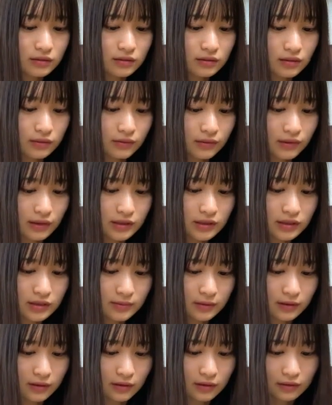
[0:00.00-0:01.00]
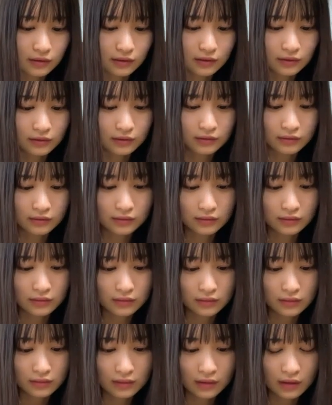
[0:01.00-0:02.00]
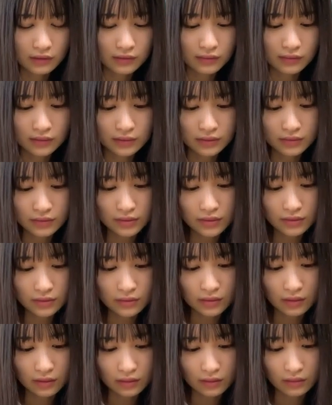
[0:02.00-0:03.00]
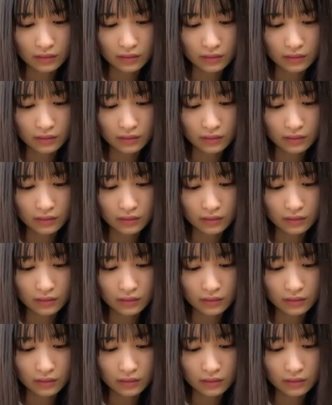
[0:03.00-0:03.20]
たのが一番かなあとは涼しくなった